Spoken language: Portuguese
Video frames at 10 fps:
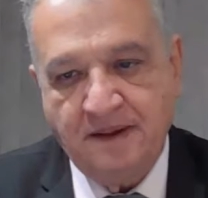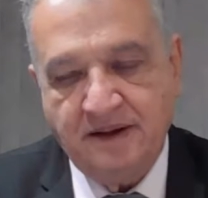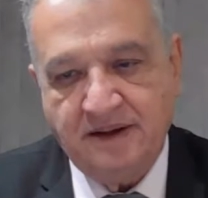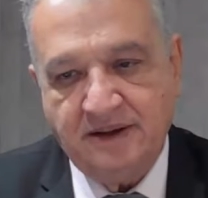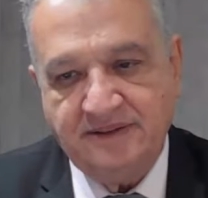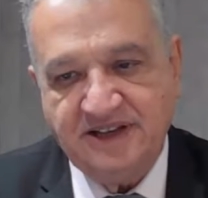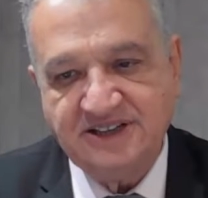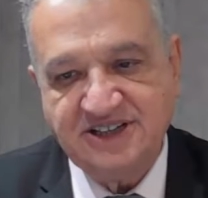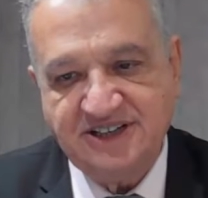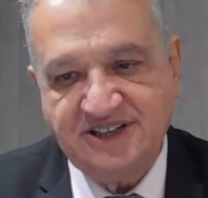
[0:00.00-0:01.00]
ah,
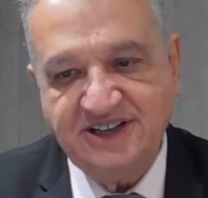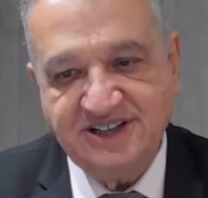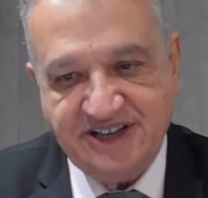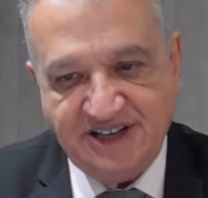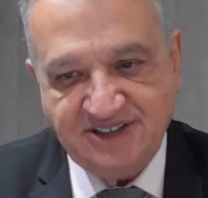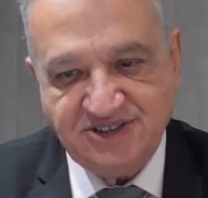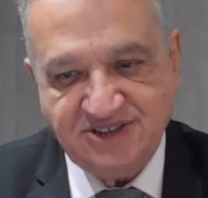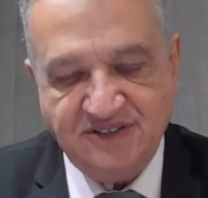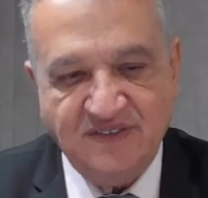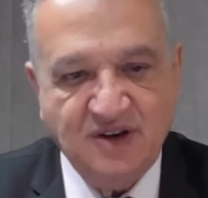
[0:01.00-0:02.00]
dessa
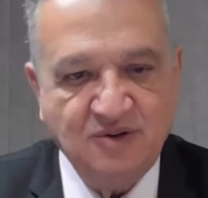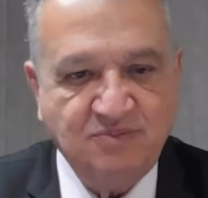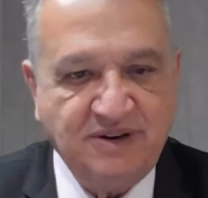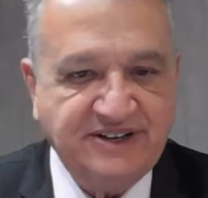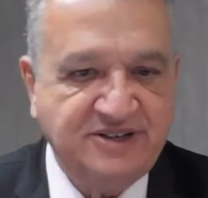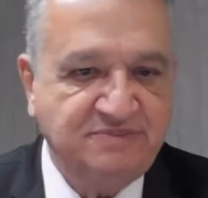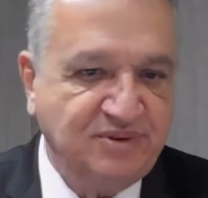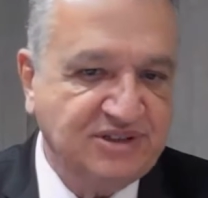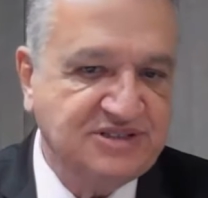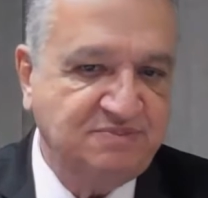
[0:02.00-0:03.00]
enquete, para que
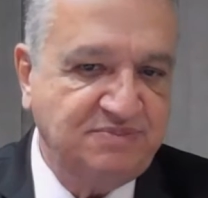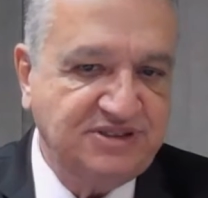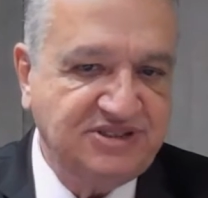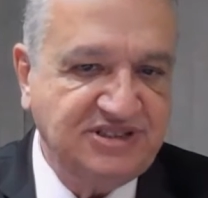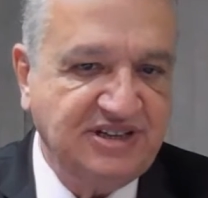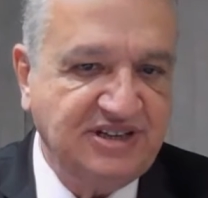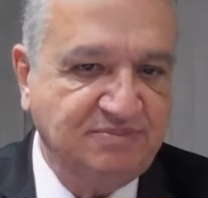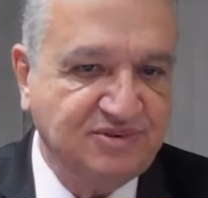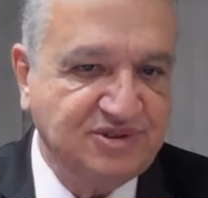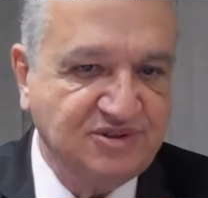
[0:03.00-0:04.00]
possa pedir aí
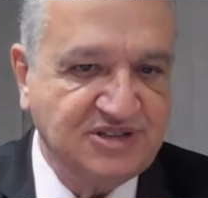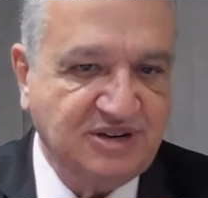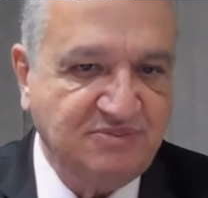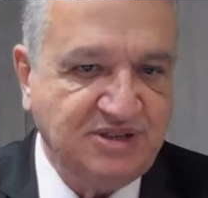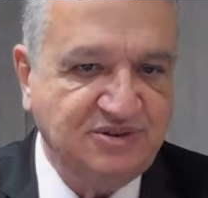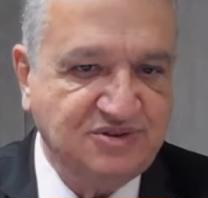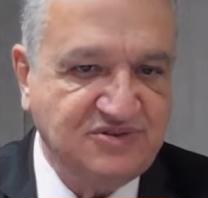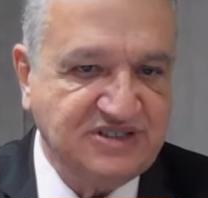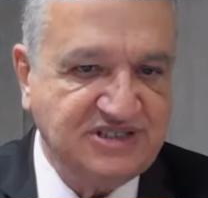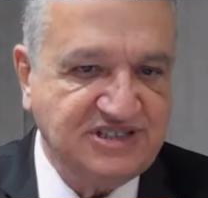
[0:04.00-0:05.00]
para os seus amigos,
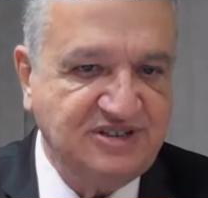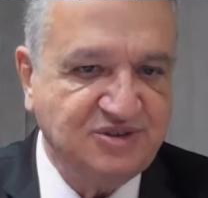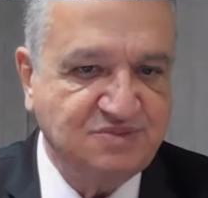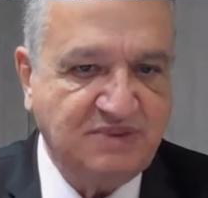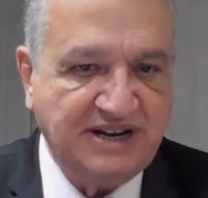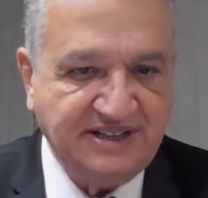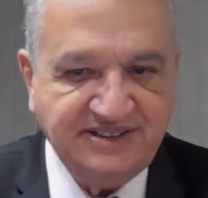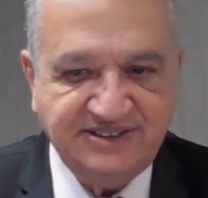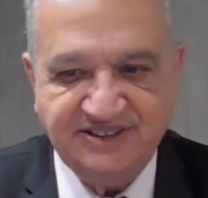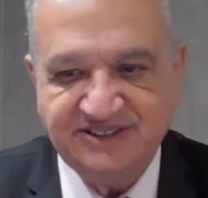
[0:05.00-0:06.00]
vizinhos,
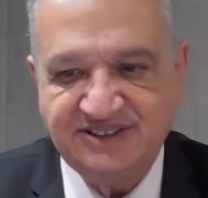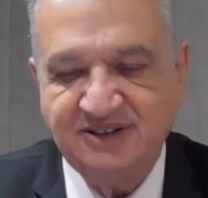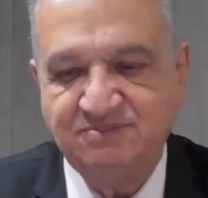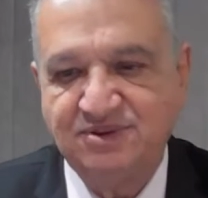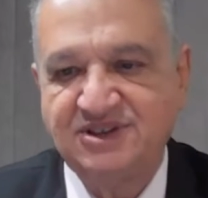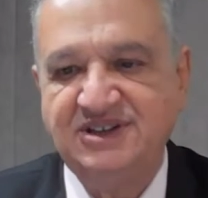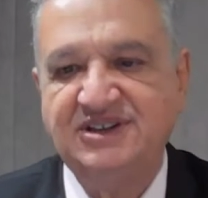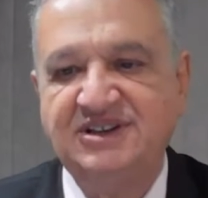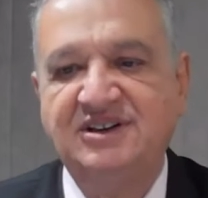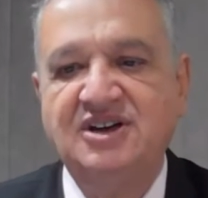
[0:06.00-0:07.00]
parentes, né?
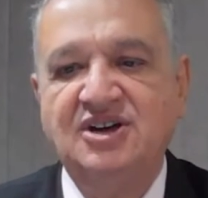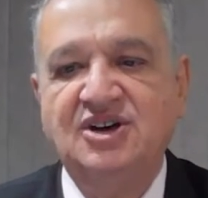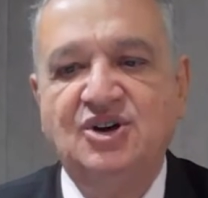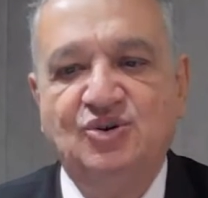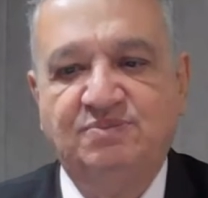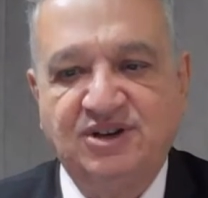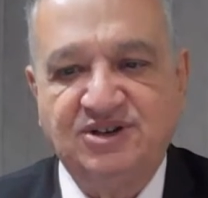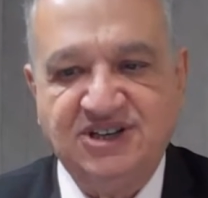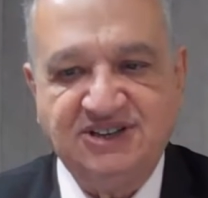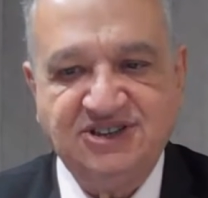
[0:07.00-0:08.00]
porque o
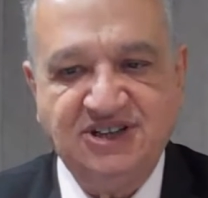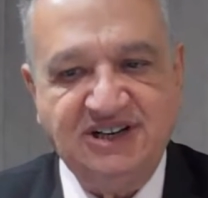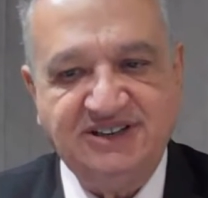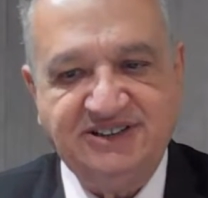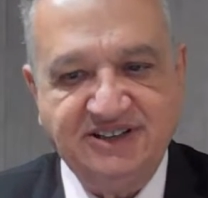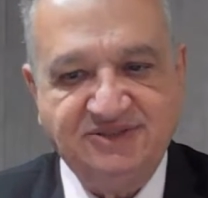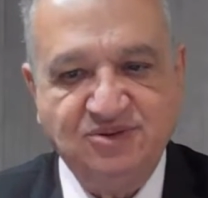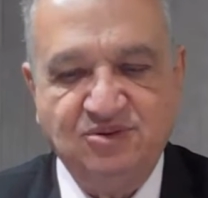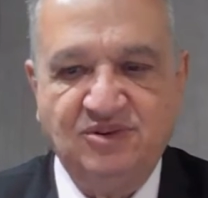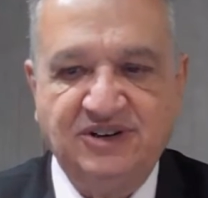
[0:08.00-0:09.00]
projeto de lei dentro
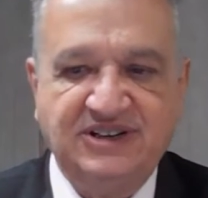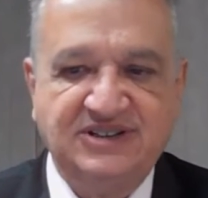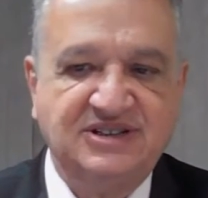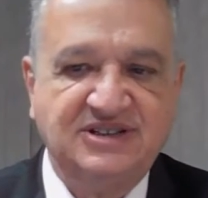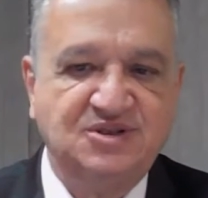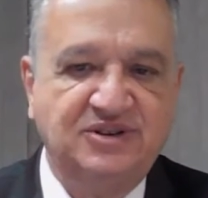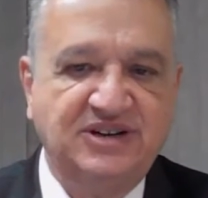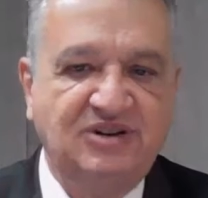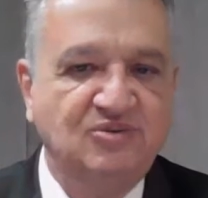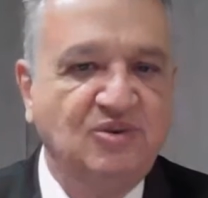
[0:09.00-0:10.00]
do Congresso
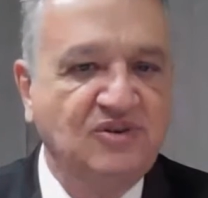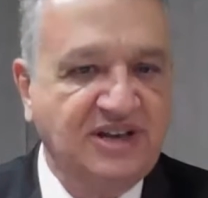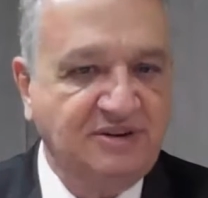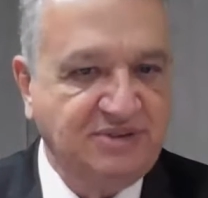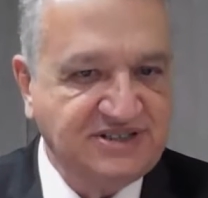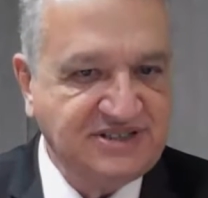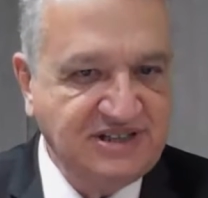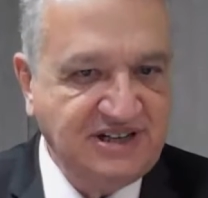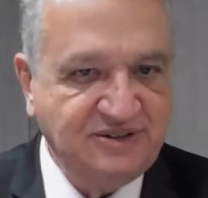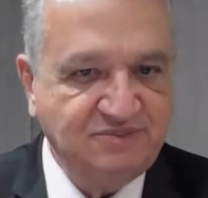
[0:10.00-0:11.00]
Nacional, qualquer
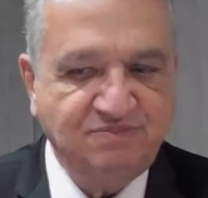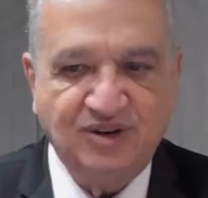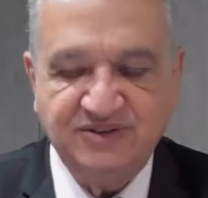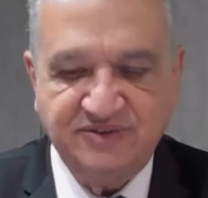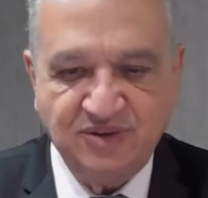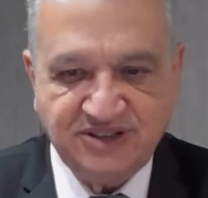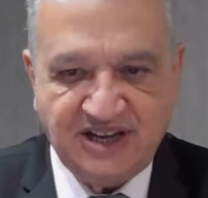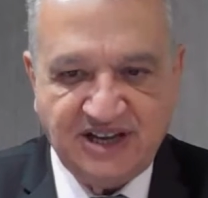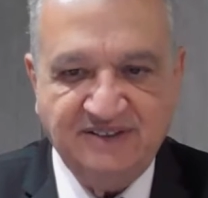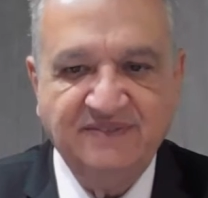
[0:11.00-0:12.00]
brasileiro pode
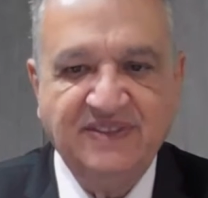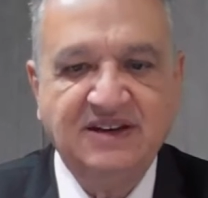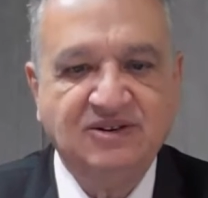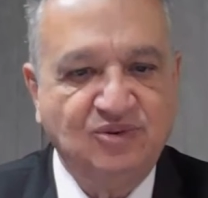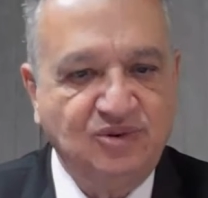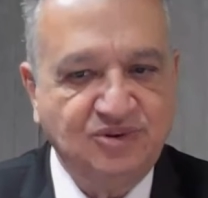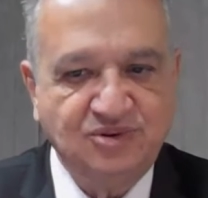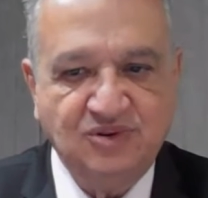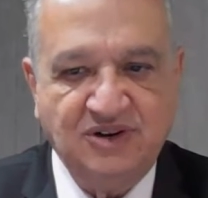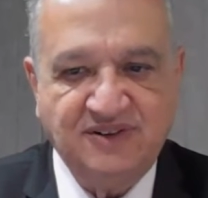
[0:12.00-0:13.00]
votar
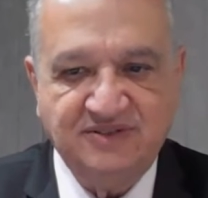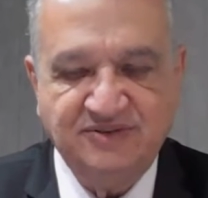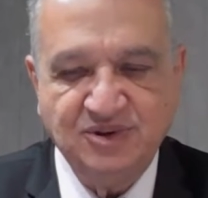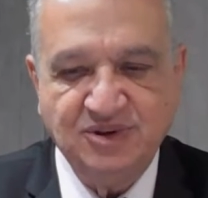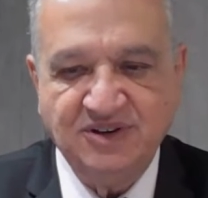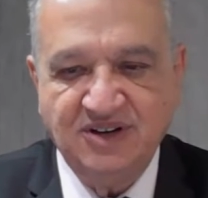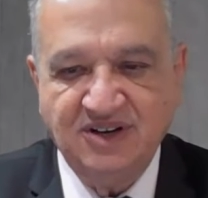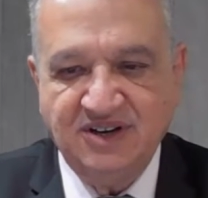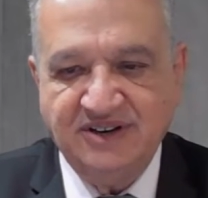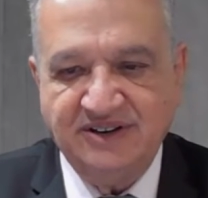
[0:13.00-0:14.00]
contra ou a favor.
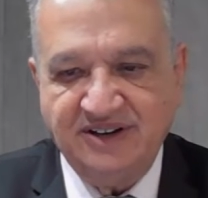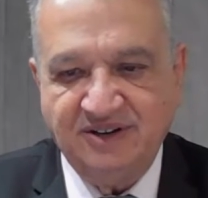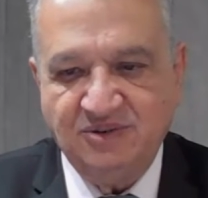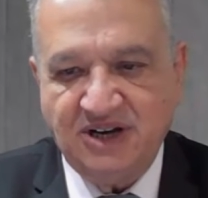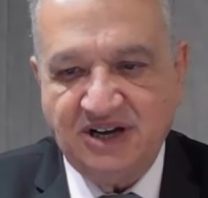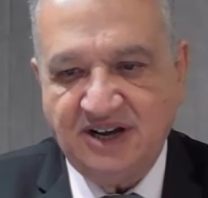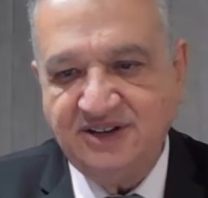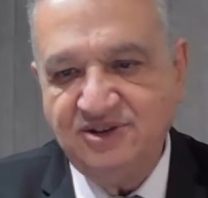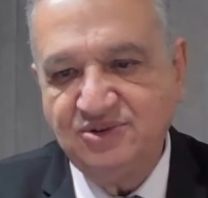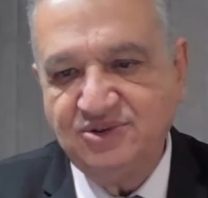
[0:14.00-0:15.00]
Né? Não há... Aí o